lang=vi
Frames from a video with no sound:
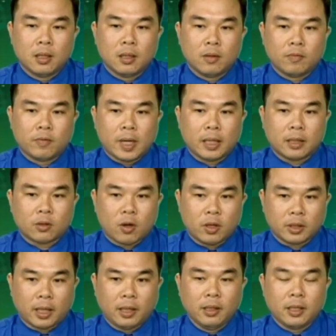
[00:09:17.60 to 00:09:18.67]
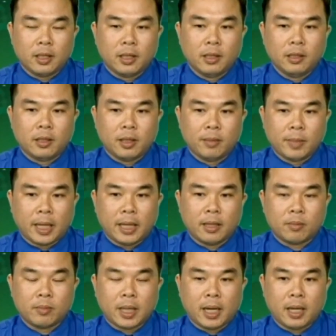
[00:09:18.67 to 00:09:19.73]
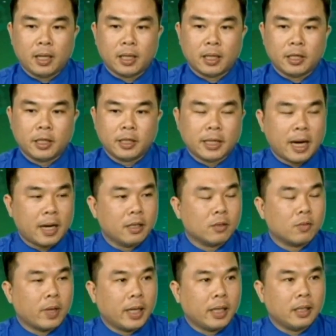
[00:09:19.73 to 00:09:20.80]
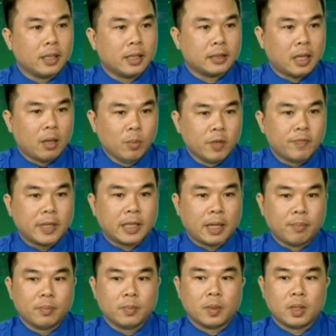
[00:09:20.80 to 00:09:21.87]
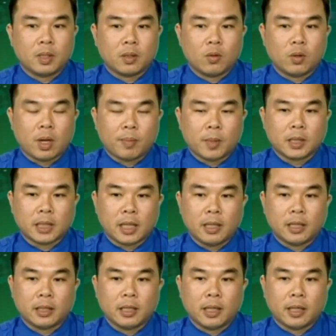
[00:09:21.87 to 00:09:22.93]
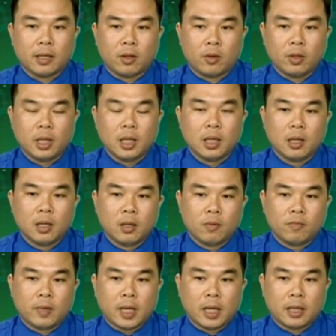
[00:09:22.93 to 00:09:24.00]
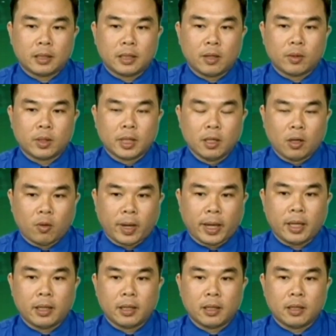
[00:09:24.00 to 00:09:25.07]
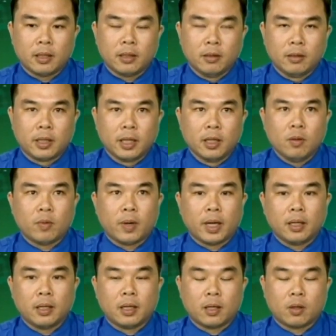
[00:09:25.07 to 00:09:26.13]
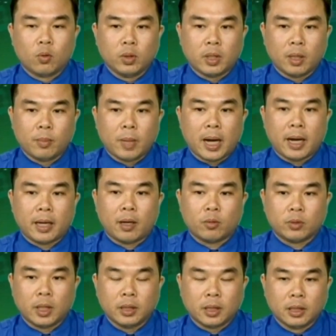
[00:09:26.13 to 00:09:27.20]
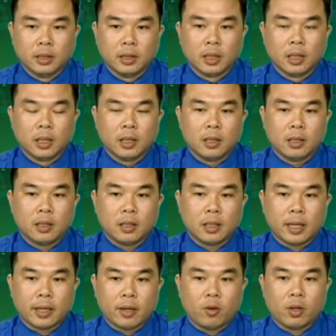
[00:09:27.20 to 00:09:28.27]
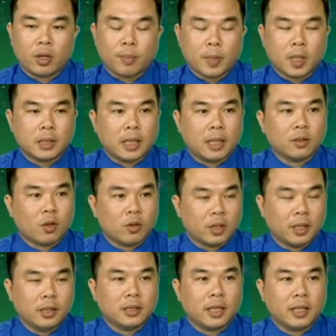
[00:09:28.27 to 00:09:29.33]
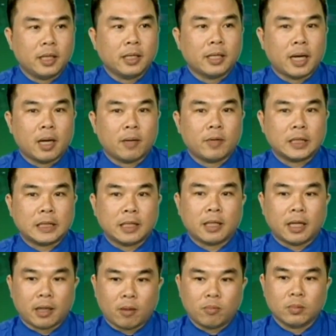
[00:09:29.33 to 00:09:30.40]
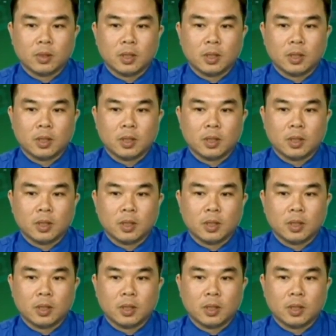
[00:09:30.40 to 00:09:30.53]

và toàn tỉnh thì đến thời điểm này cũng đã là diễn ra được khoảng là 60% của cấp cơ sở đã tiến hành đại hội và theo cái tiến độ này à, dự kiến khoảng là cuối tháng 3 đầu tháng 4 là đại hội cấp cơ sở toàn tỉnh sẽ diễn ra và sẽ thành công